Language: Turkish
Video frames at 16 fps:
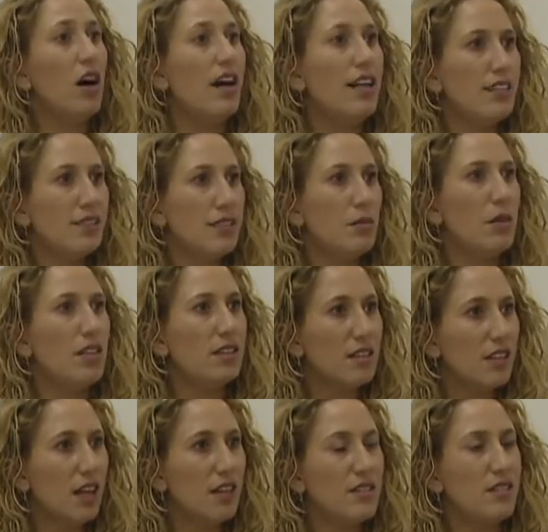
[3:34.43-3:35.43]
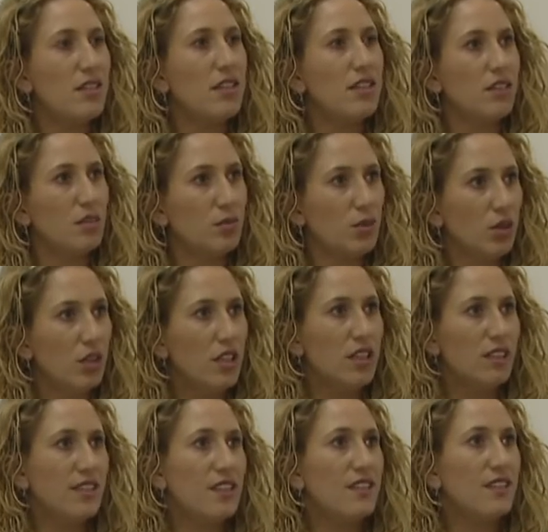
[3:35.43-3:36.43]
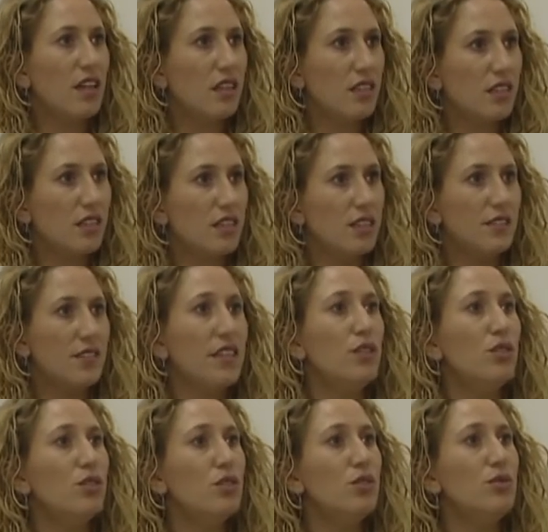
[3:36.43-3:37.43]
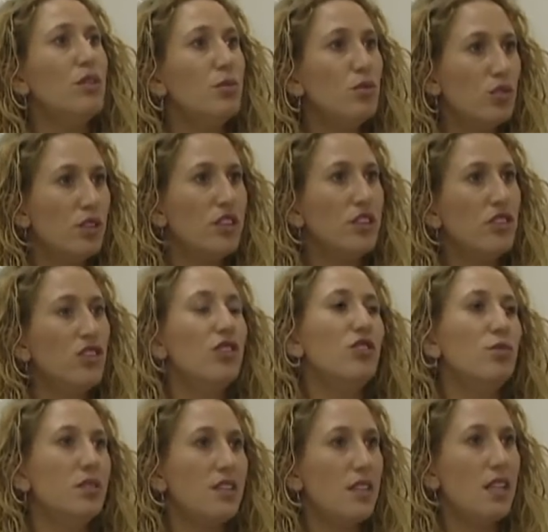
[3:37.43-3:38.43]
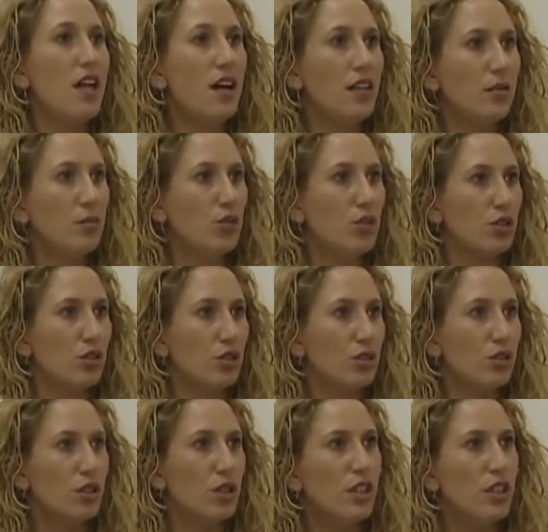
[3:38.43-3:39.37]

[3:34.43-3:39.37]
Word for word: Aynı zamanda kaslara da bu ses algılarını veriyoruz ve bunların çalışmasına yardımcı oluyoruz.